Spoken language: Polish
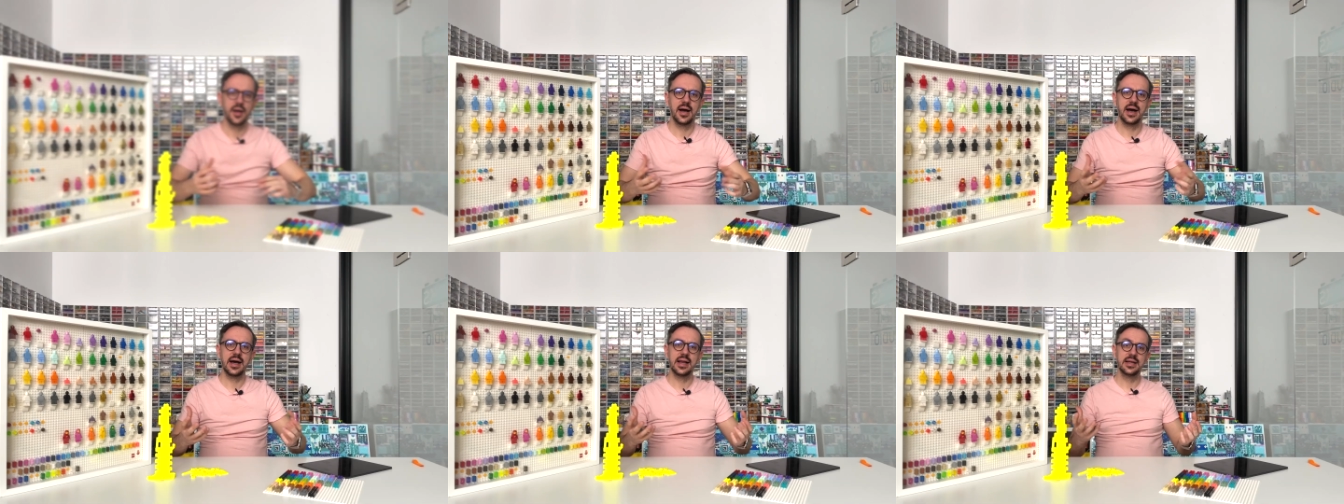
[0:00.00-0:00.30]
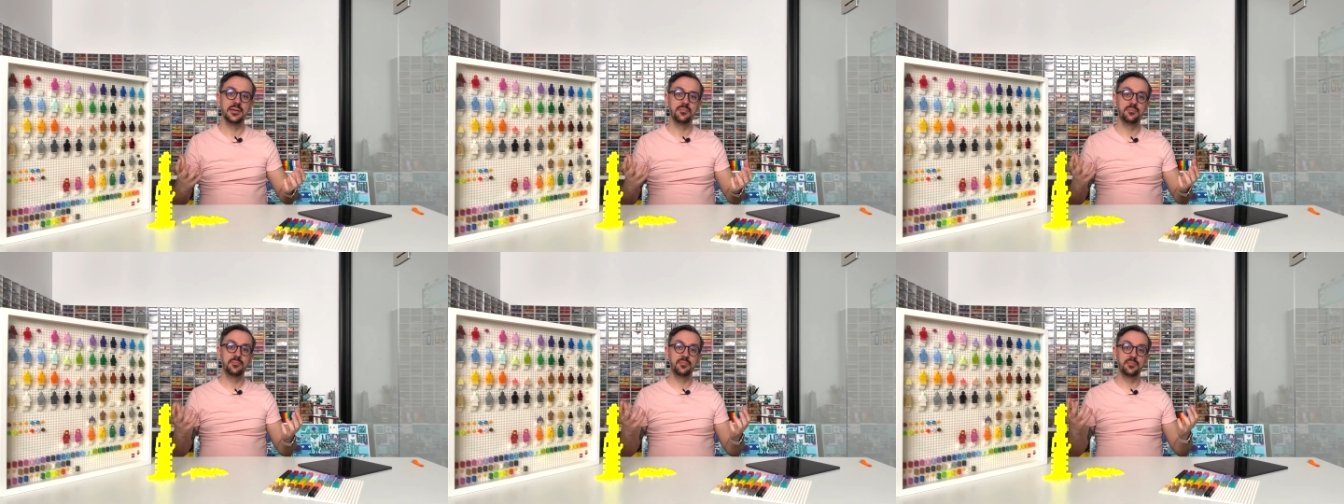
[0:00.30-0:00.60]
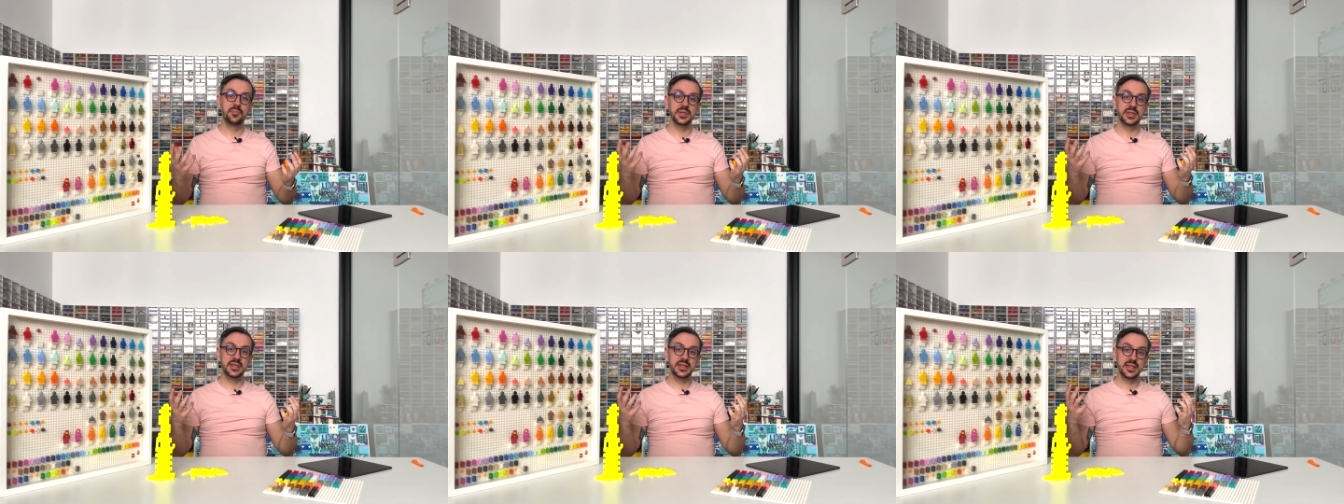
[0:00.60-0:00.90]
Ale
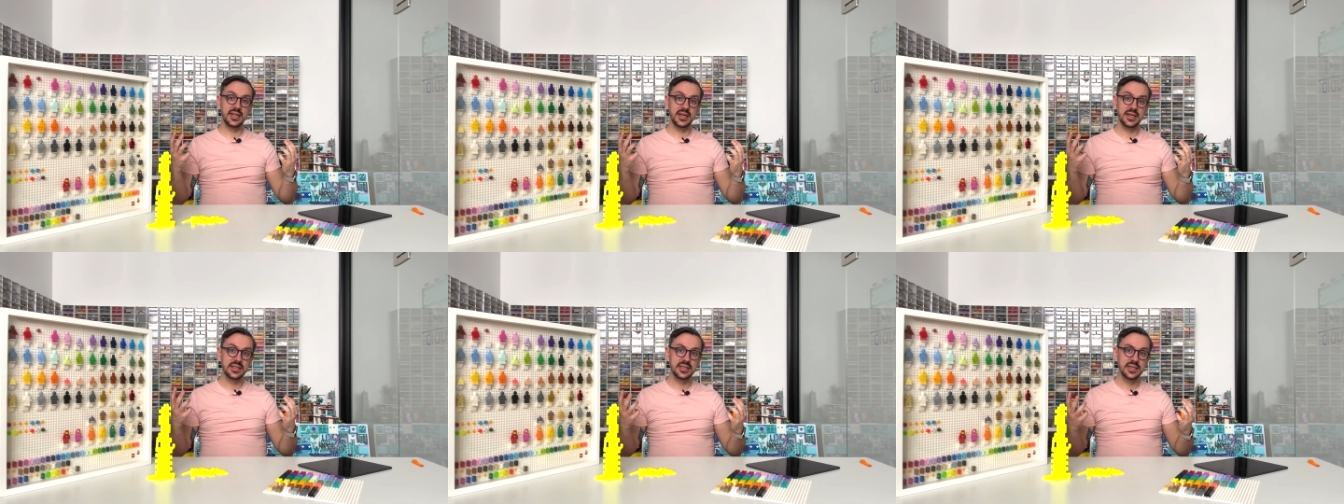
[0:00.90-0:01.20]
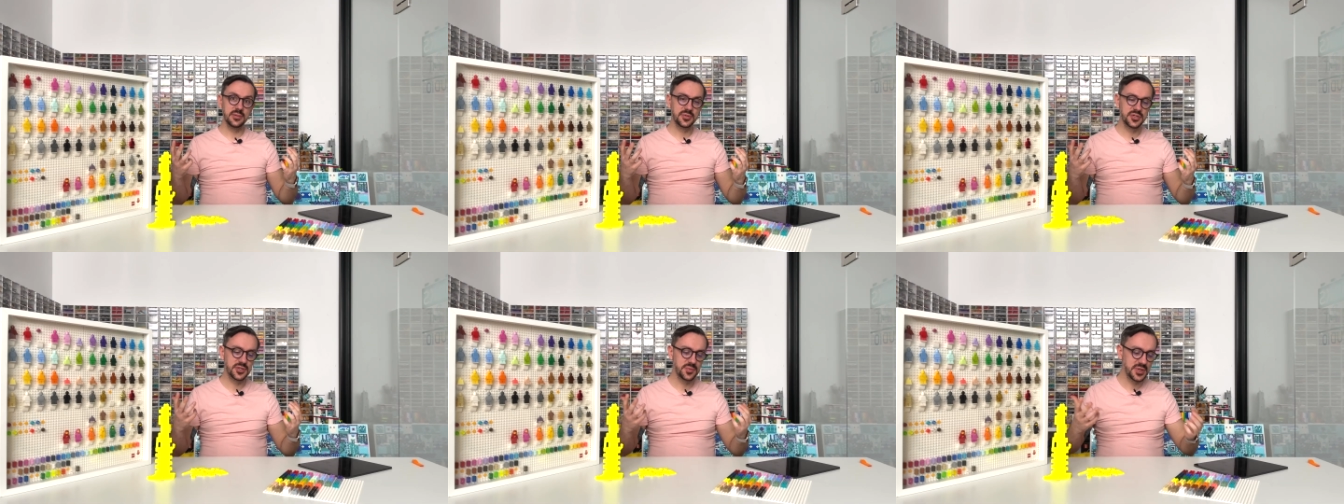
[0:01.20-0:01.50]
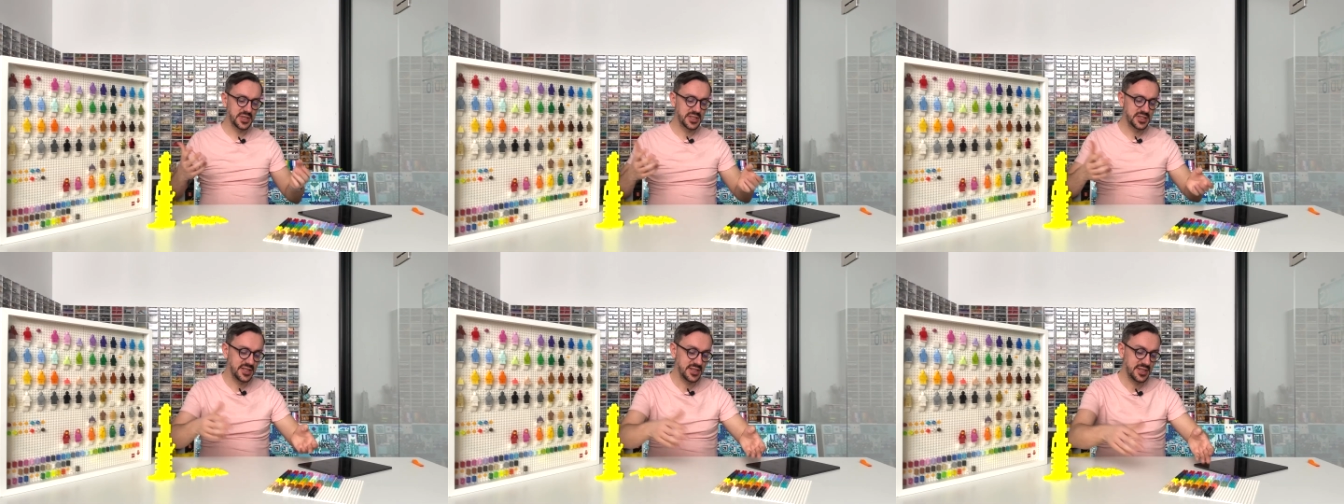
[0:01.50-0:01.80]
pytanie
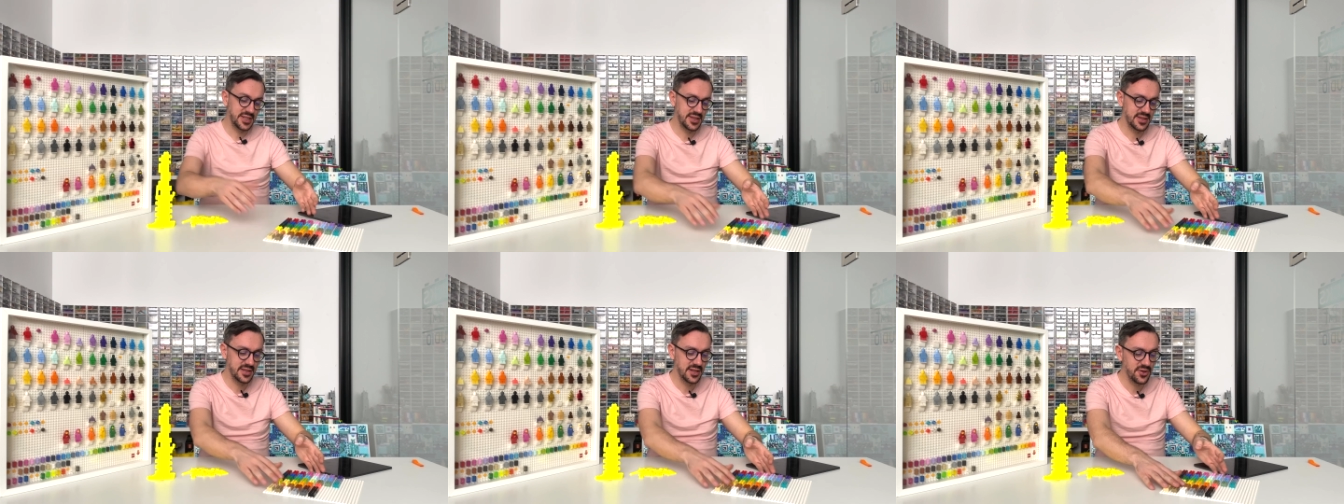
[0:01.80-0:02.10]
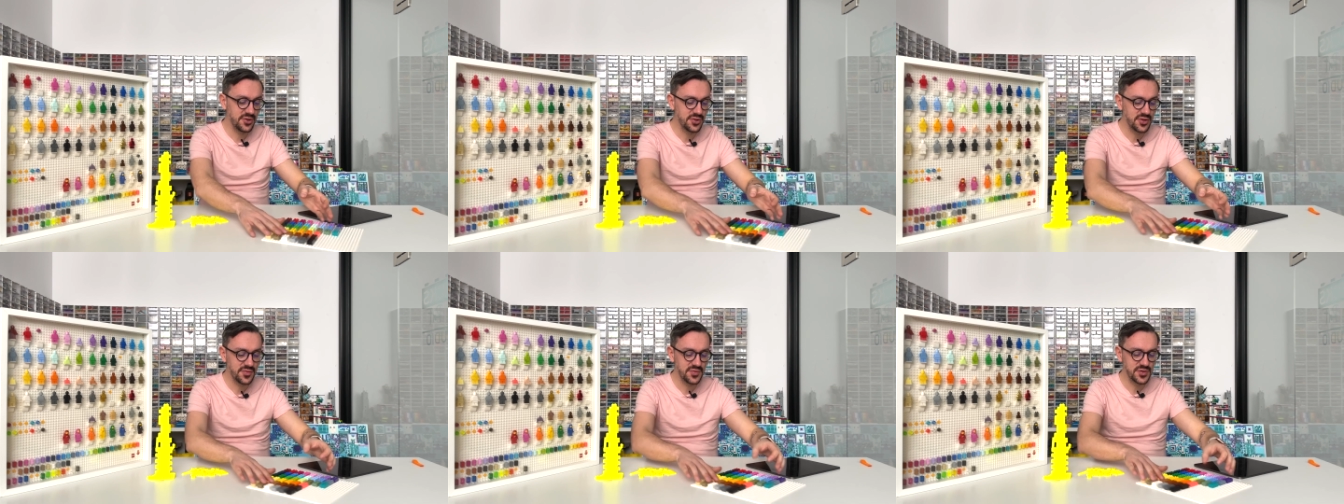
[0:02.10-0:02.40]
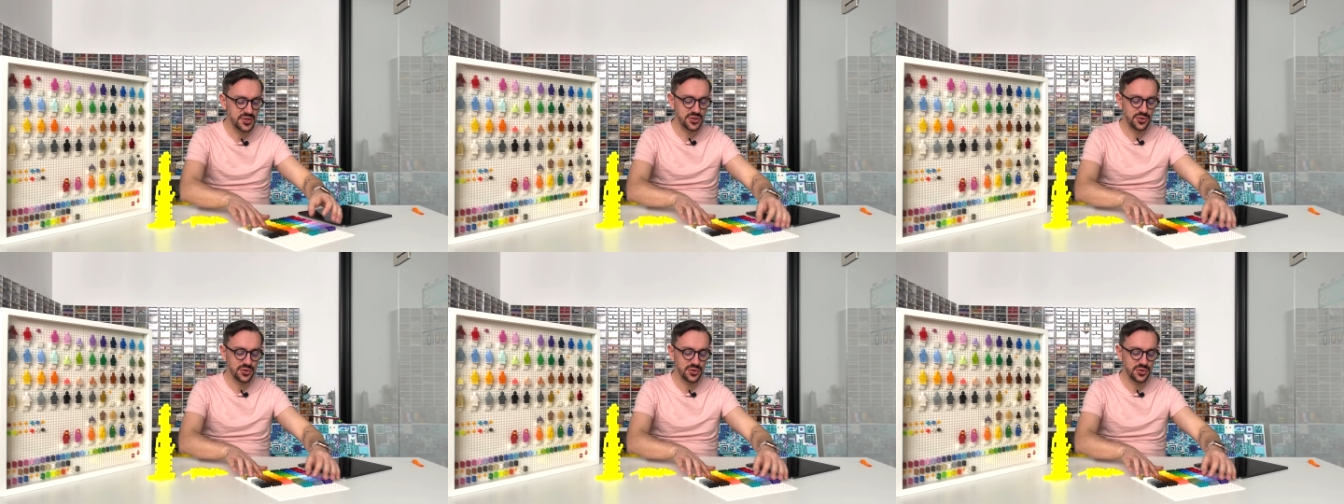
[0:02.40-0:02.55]
brzmi, gdzie ten neonowy